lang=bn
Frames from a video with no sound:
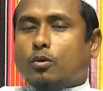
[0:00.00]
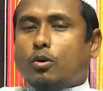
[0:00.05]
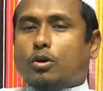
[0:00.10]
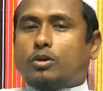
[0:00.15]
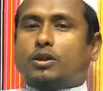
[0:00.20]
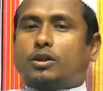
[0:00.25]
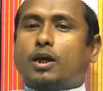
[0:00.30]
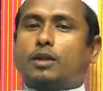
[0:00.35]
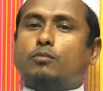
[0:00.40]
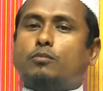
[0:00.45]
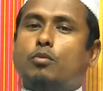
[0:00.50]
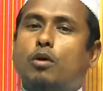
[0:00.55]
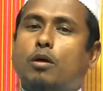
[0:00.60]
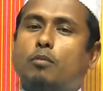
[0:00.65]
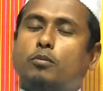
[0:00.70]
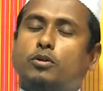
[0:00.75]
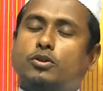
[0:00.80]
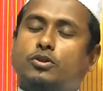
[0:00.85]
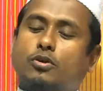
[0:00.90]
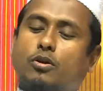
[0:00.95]
অর্থাৎ
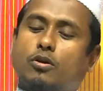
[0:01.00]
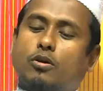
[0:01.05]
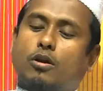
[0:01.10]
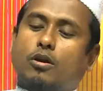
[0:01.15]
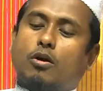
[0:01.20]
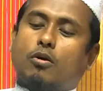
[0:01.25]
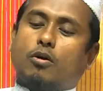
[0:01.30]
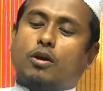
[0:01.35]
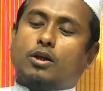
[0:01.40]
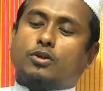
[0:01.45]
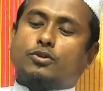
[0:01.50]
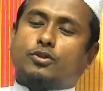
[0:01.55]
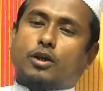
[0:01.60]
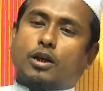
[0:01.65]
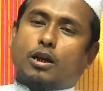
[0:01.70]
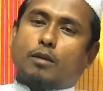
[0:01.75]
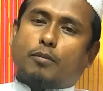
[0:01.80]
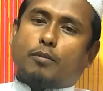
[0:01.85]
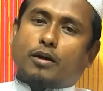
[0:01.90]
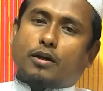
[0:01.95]
মোহাম্মদ সাল্লাহ
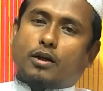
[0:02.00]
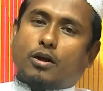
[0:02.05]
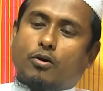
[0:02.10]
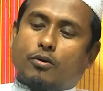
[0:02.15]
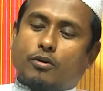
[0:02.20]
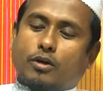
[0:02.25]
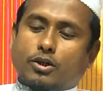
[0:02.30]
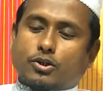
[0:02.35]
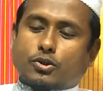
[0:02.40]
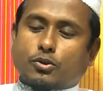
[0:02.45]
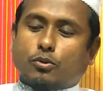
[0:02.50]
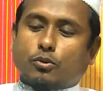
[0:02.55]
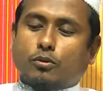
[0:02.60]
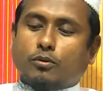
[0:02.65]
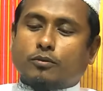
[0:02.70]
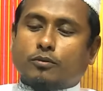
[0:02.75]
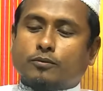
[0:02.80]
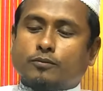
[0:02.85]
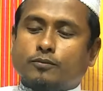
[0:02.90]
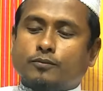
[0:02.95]
আলাইসাল্লাম আল্লাহর রাসুল
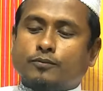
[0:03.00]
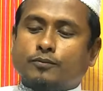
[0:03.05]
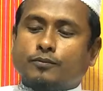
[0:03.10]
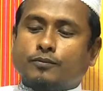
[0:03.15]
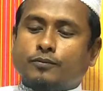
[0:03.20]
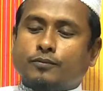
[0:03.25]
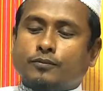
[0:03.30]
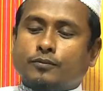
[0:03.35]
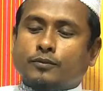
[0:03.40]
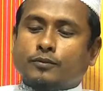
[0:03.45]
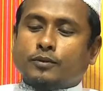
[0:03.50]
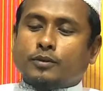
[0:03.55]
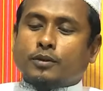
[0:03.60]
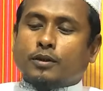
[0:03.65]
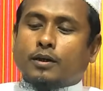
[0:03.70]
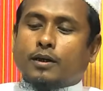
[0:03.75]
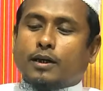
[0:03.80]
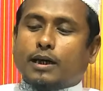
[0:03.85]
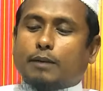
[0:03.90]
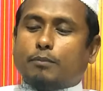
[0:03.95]

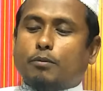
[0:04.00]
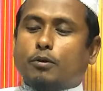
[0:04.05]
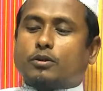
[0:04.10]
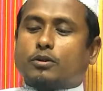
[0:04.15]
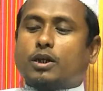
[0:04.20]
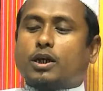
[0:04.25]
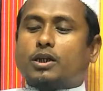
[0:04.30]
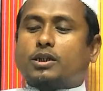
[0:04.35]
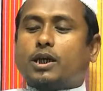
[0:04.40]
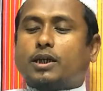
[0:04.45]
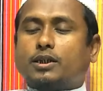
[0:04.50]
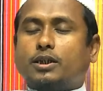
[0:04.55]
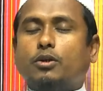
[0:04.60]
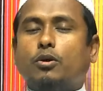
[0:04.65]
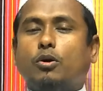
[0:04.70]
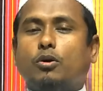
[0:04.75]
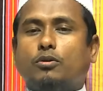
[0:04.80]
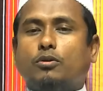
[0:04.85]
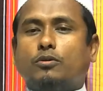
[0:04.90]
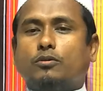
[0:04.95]
এবং তার
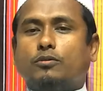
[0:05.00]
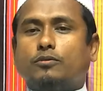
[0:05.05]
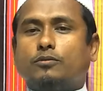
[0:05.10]
সাথীগণ